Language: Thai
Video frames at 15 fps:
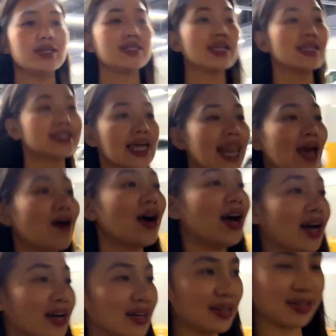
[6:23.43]
พี่สิเสร็จแล้ว
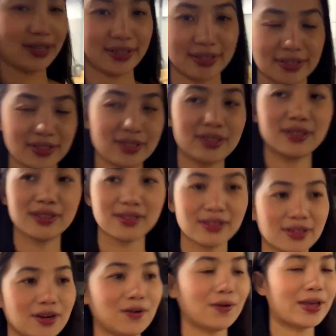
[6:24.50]
ค่ะ
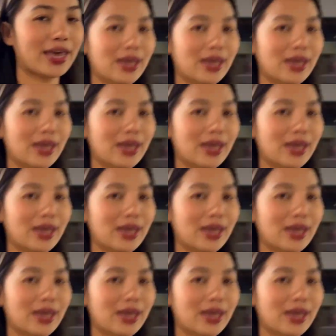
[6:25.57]
โอ